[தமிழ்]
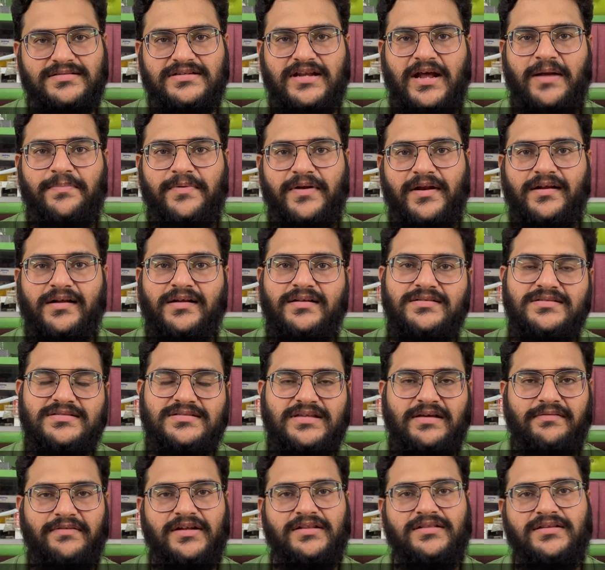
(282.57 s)
ஸ்னாப் ட்ராகன்
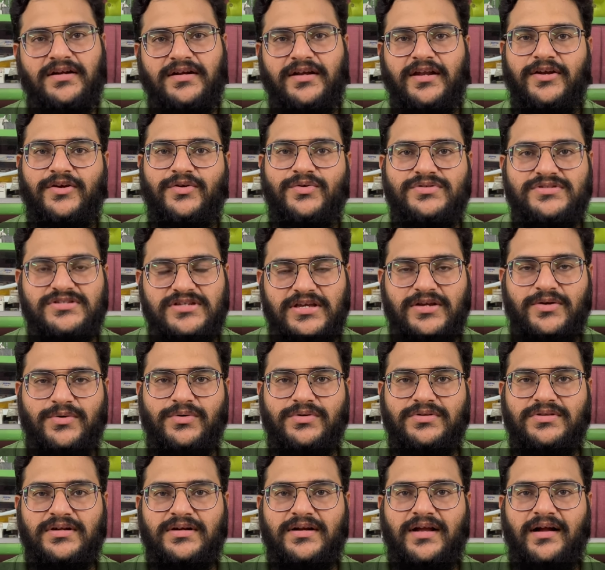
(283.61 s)
செவன் தேர்ட்டி டூ ஜி
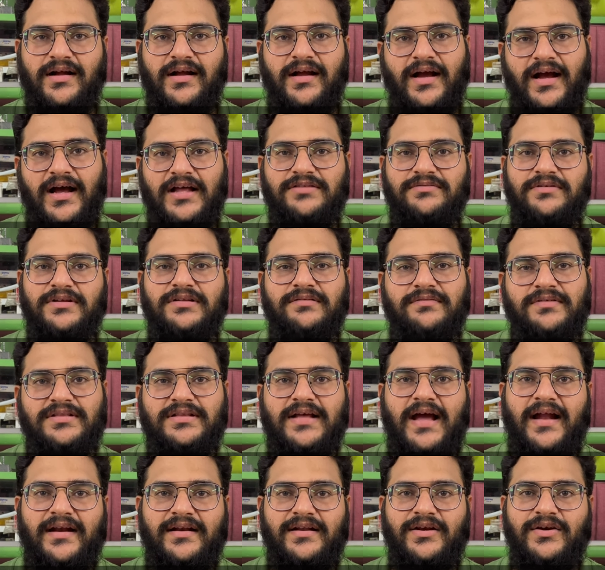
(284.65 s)
கொடுத்துருக்காங்க அது வந்து
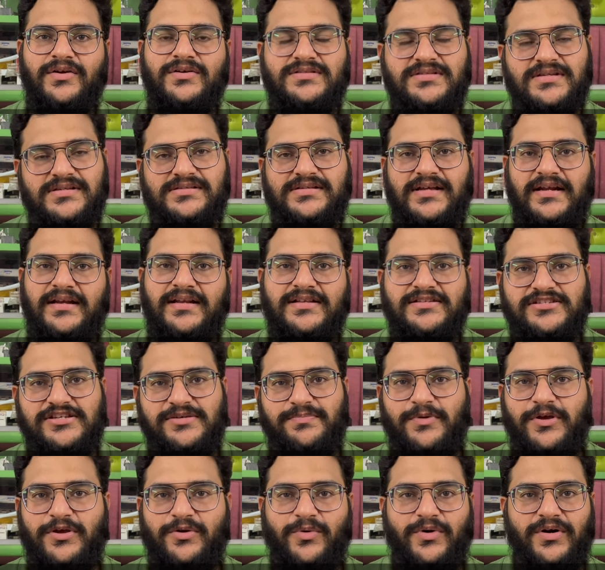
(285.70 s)
வித் ஆட்ரினோ சிக்ஸ் எயிட்டின்
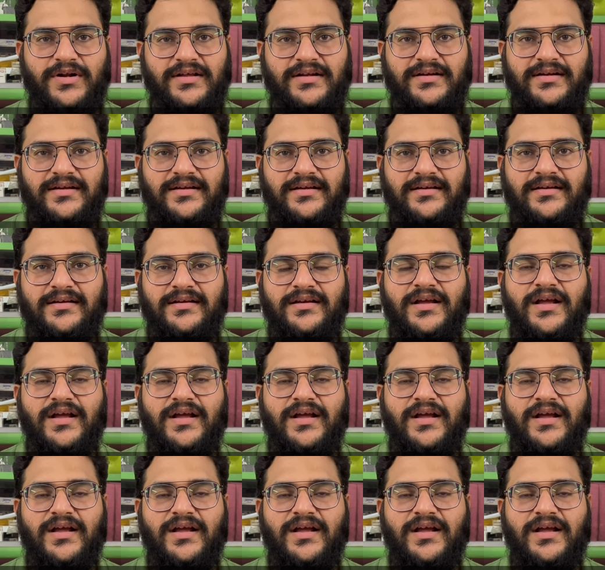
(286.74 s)
ஜிபியோடு இருக்குது